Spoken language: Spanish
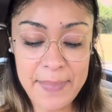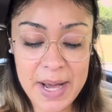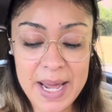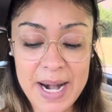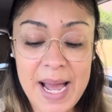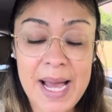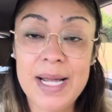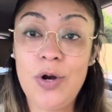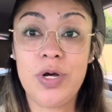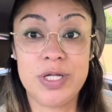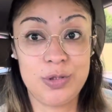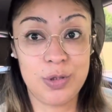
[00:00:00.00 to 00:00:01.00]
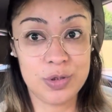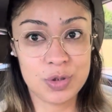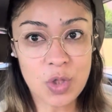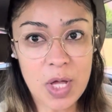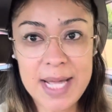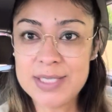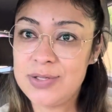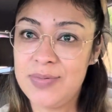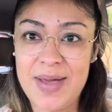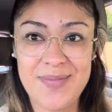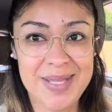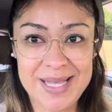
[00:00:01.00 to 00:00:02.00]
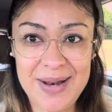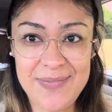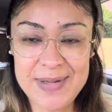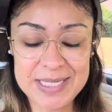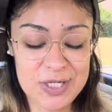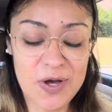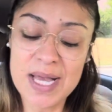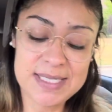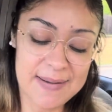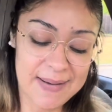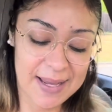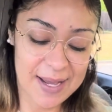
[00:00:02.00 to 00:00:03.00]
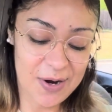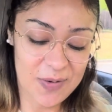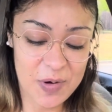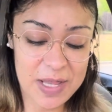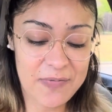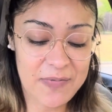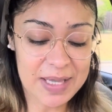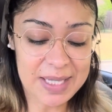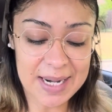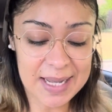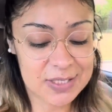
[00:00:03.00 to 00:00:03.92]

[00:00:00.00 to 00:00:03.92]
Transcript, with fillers: para lo que son sodas. Obviamente el vicio ya saben que no puede faltar,